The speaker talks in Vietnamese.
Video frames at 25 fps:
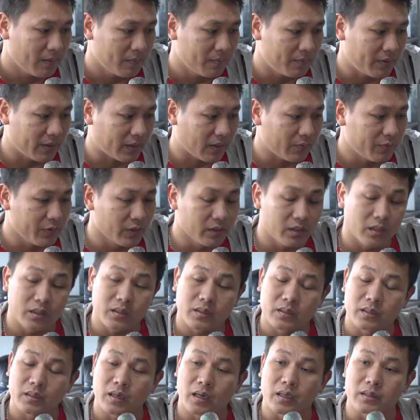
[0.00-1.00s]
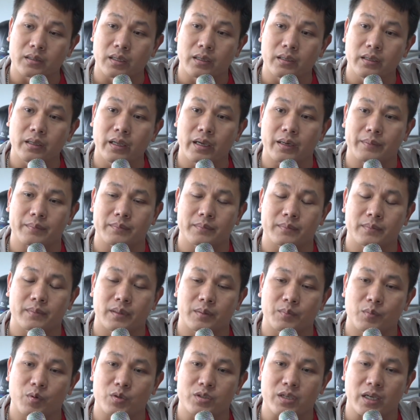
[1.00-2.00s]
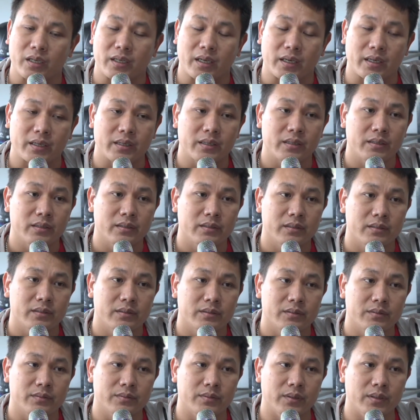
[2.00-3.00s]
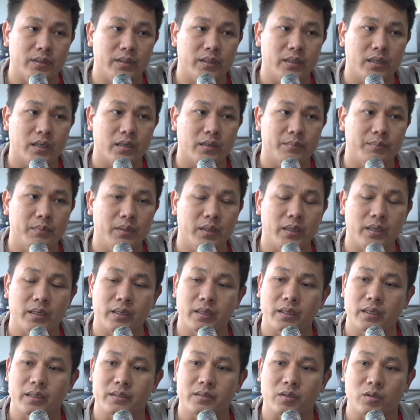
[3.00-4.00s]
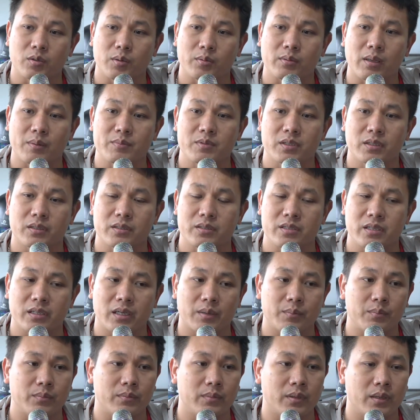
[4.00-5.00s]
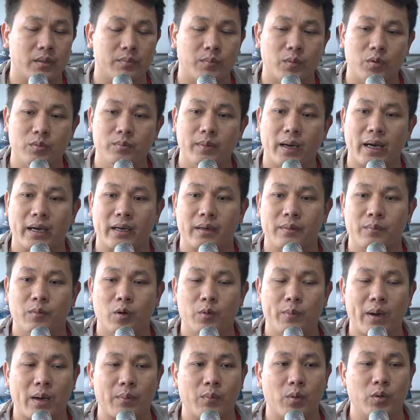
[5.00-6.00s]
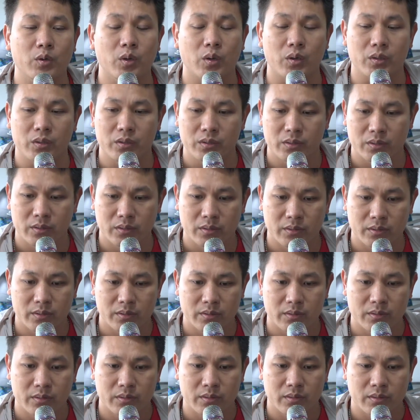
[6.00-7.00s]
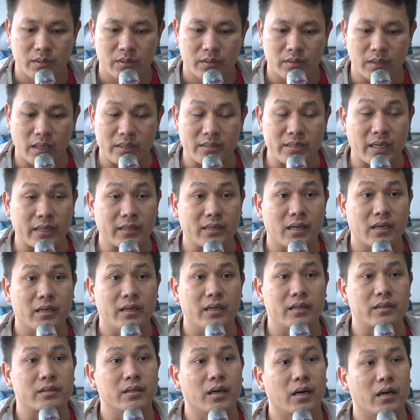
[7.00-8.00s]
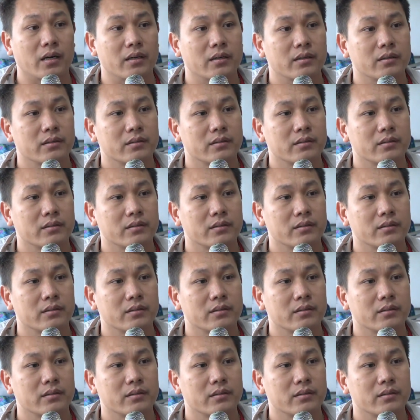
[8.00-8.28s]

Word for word: về cái phương thức ờ, tính điểm ở mùa giải này với 16 ờ, đội tham dự chia làm 4 bảng mỗi bảng 4 đội để tránh các hiện tượng